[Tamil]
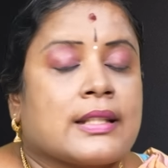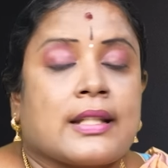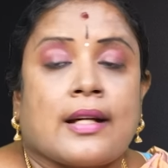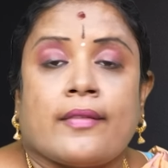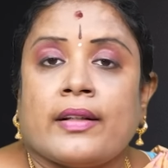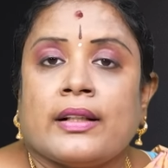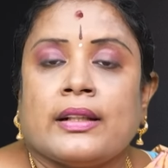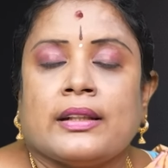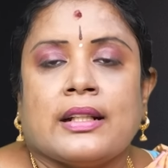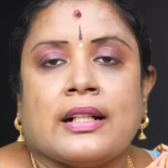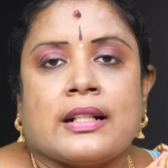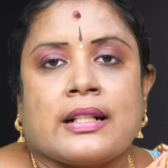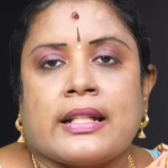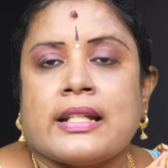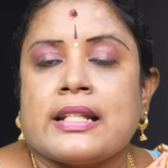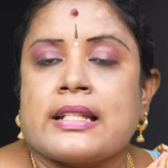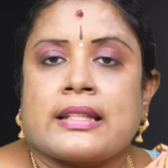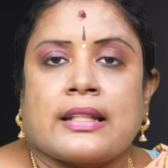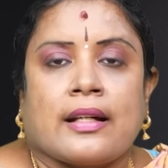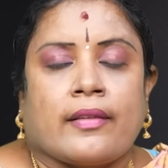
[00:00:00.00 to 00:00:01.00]
செவன்
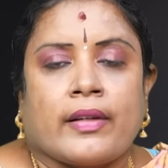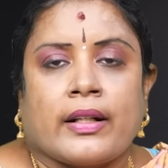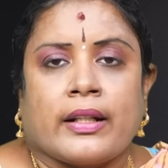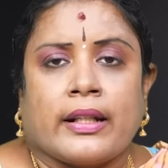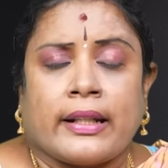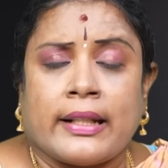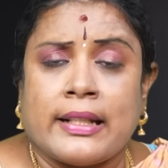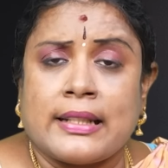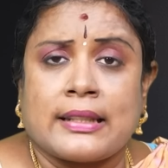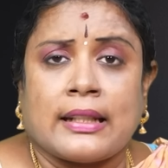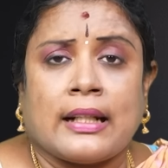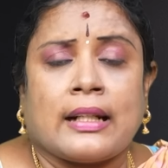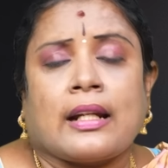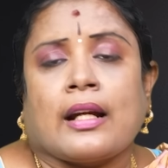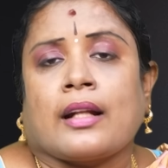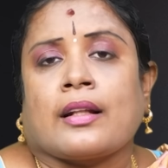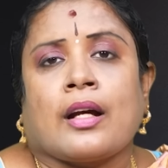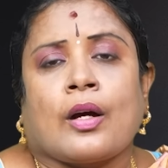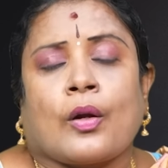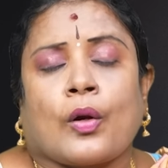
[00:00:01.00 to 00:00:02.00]
தேர்ட்டி செவன்
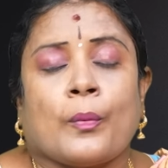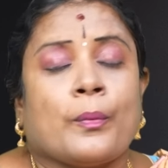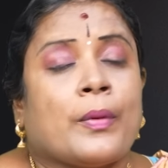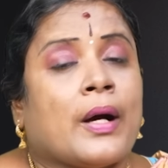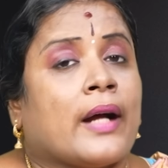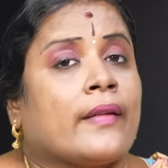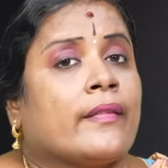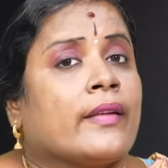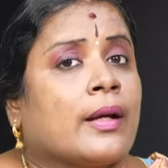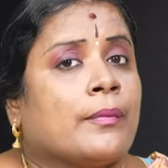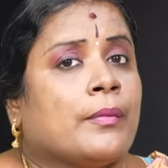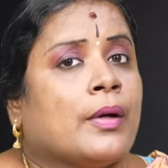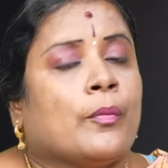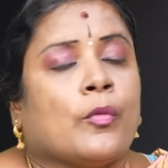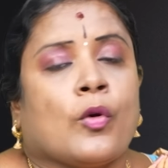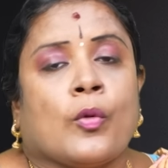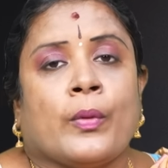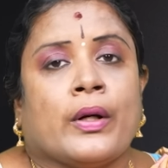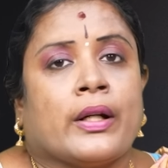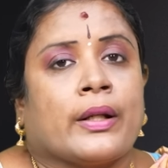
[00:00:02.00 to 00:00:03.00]
ரீசெண்டாக தான் ரொம்ப அதிகமாக
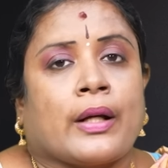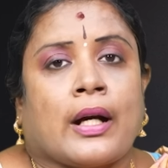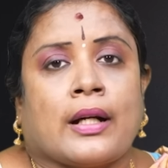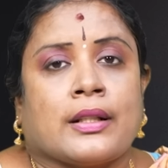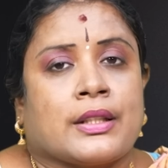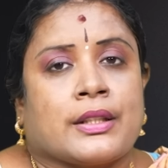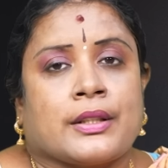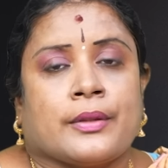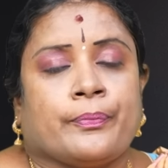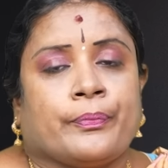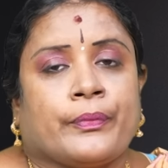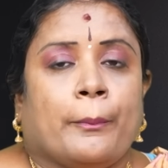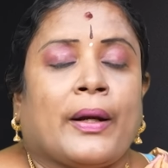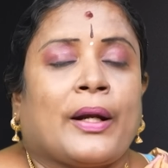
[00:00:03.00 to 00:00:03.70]
மூவ்மெண்ட் ஆச்சு